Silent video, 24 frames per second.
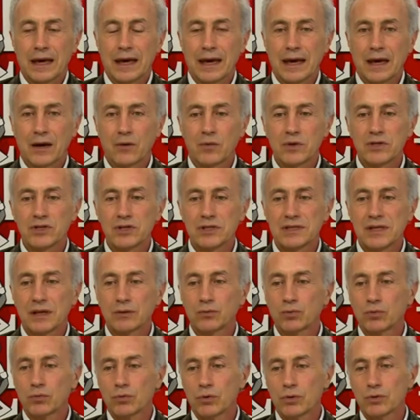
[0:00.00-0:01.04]
E qui c'è
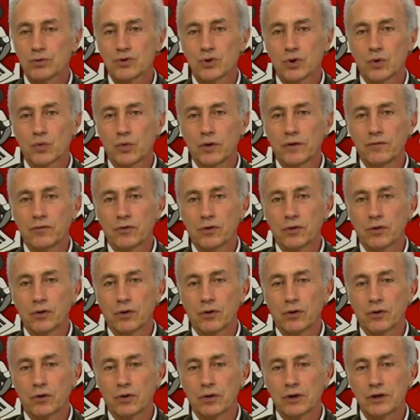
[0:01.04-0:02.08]
stato un grosso
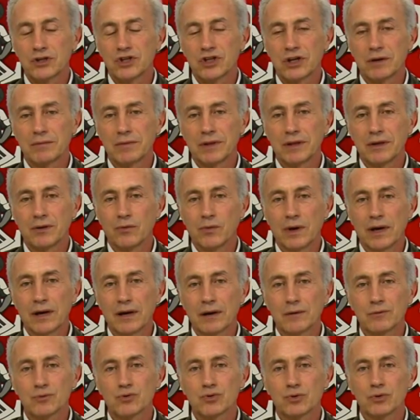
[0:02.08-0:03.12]
equivoco. Gli scemi di
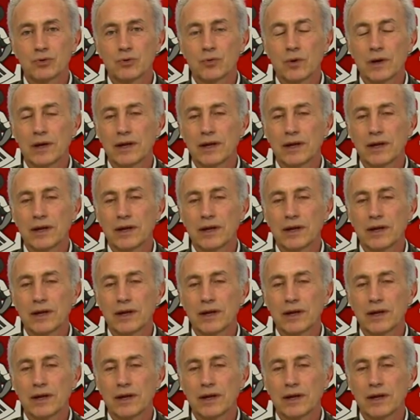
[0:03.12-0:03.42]
guerra non sono